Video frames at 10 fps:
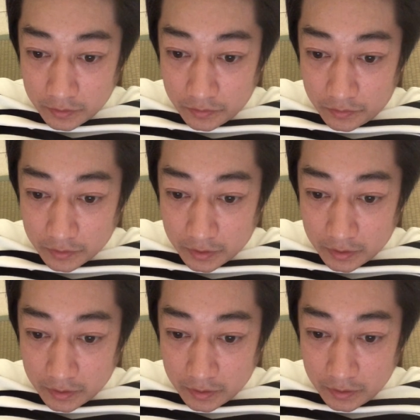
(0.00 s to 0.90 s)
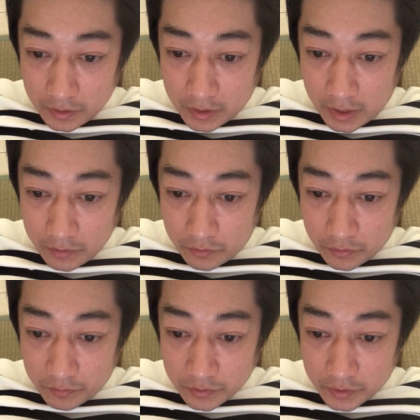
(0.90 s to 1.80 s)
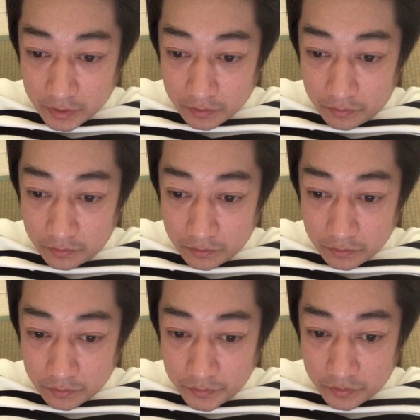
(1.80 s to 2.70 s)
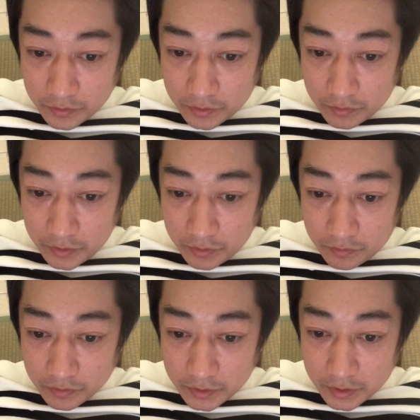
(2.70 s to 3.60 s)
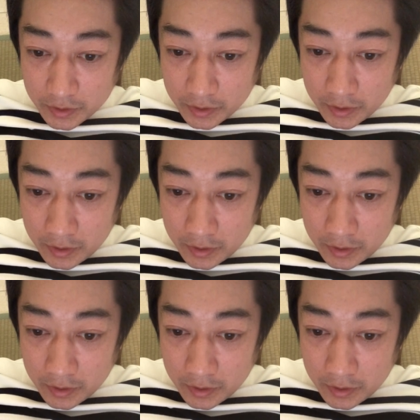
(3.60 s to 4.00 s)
臓器に害を及ぼし、多くの病気を引き起こし、